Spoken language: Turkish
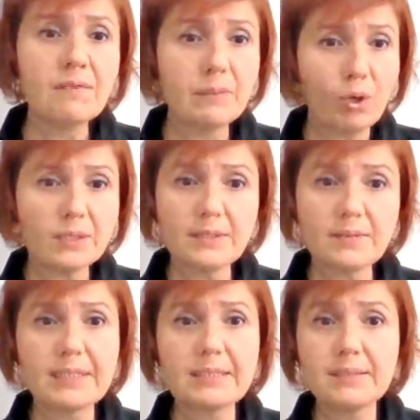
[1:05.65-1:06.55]
Ve bu
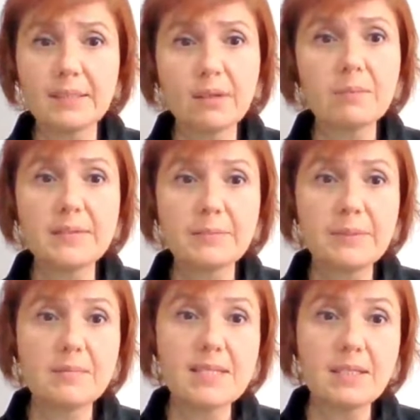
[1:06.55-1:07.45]
aktivitelerin devam
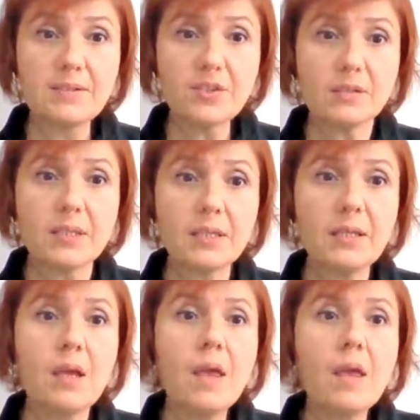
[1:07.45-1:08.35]
edebilmesi için
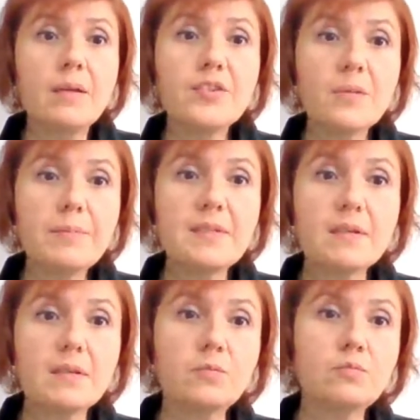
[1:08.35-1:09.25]
de işte bir
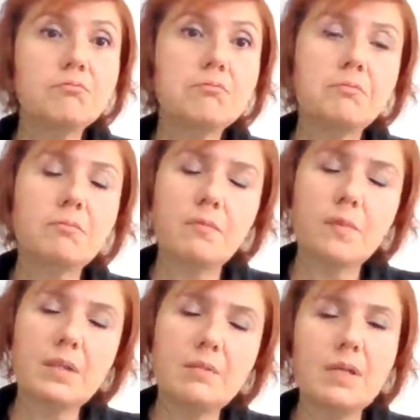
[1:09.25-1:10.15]
takım ıı,
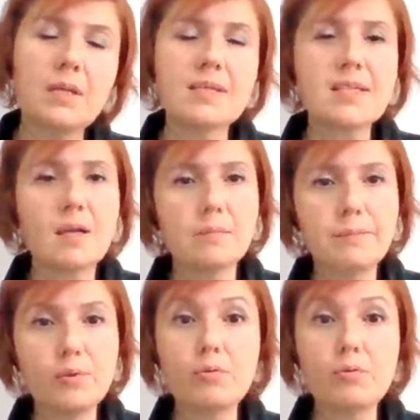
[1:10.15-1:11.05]

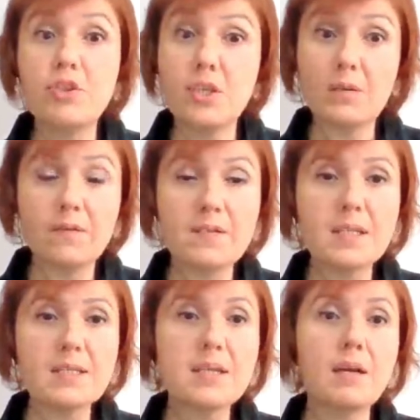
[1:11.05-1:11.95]
kimyasal, biyolojik,
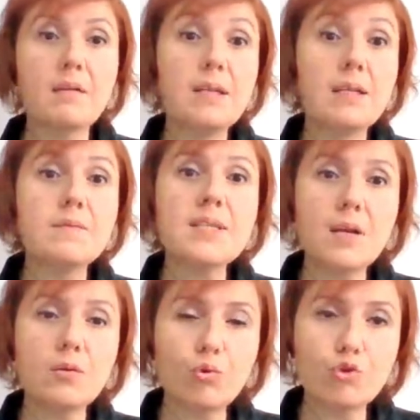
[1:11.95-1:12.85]
fiziksel ve
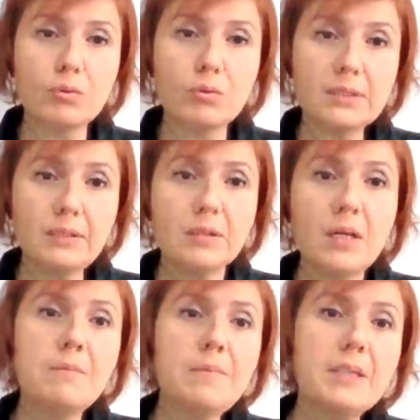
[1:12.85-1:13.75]
iklimsel koşulların
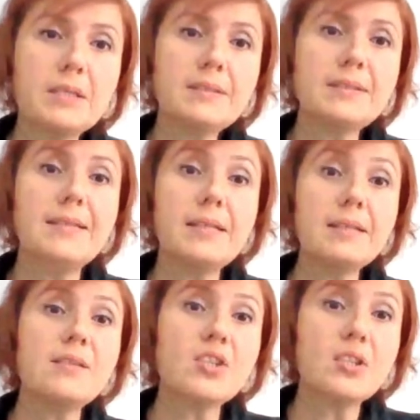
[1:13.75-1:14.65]
bir arada
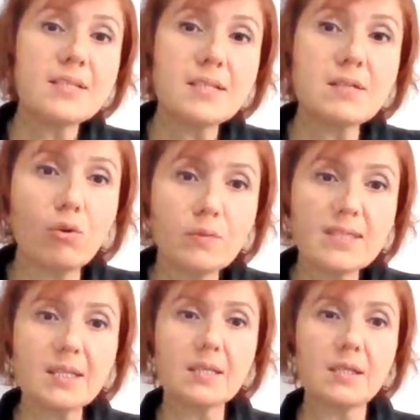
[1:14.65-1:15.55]
denge içerisinde
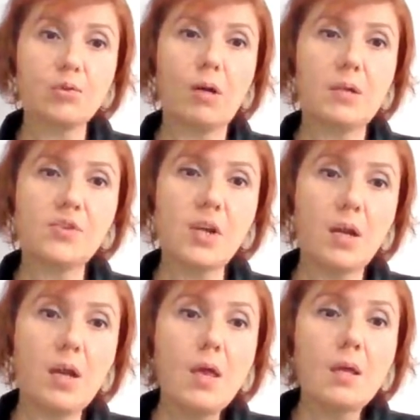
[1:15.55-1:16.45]
olması gerekiyor.
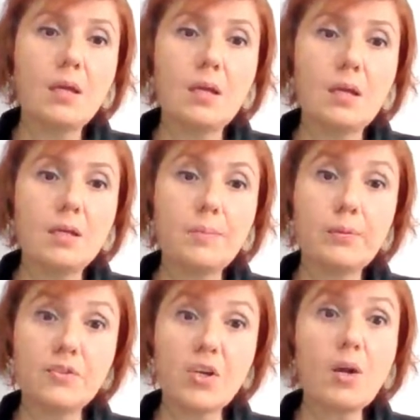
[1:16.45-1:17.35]
Ancak e,
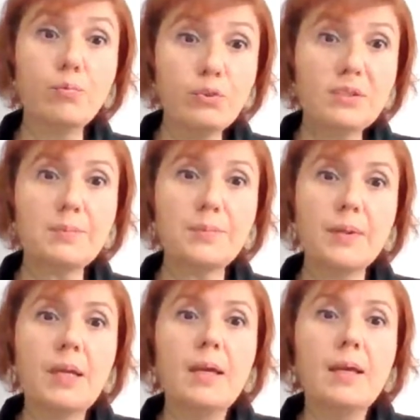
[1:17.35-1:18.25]
yapılacak bu tip
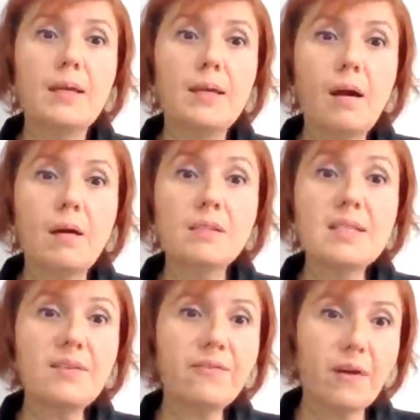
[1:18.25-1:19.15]
e,
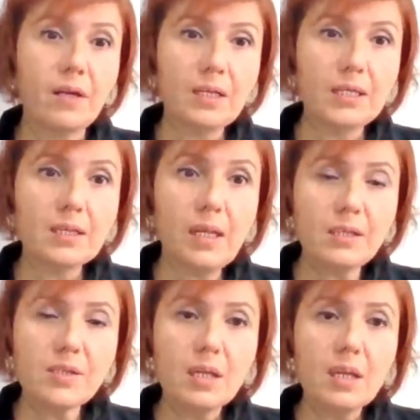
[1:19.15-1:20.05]
agresif
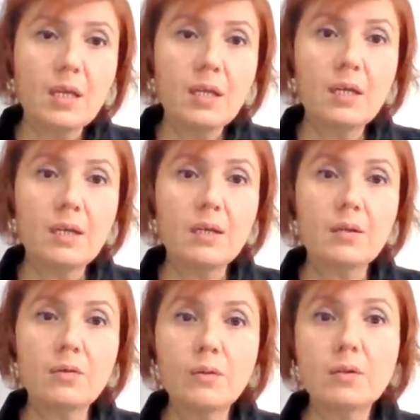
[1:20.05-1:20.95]
faaliyetler
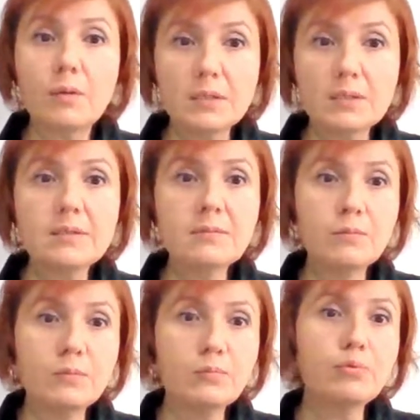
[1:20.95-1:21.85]
e,
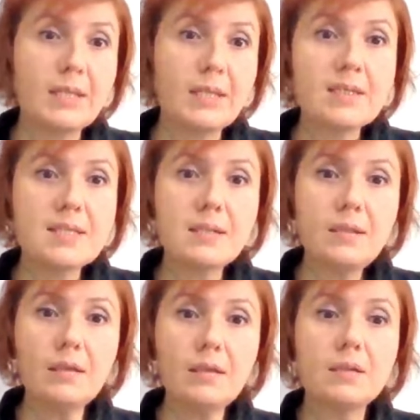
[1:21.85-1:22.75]
alanın bu
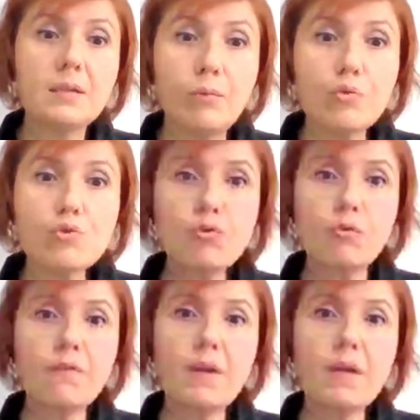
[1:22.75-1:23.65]
dengesini e,
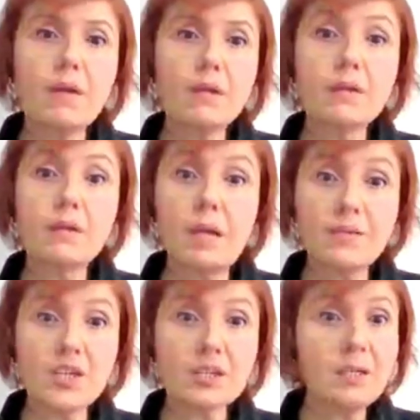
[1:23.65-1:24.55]
bozuyor ve e,
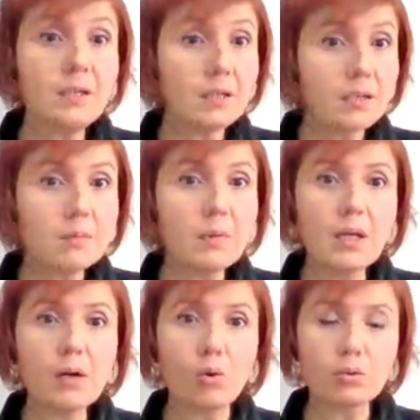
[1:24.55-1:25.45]
gerçekten
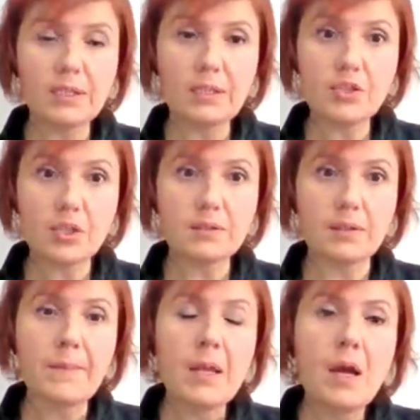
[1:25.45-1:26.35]
kararmalar ortaya
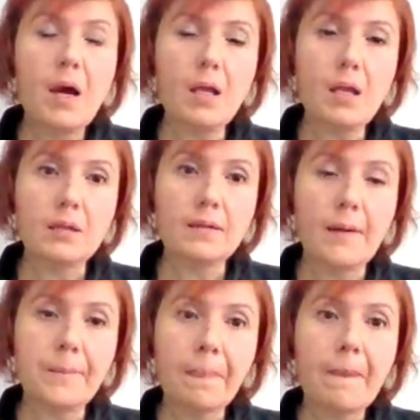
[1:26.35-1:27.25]
çıktı
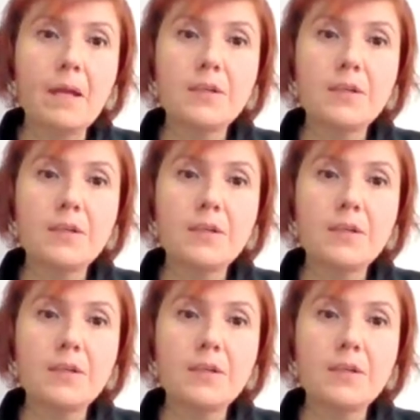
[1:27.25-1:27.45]
alanda.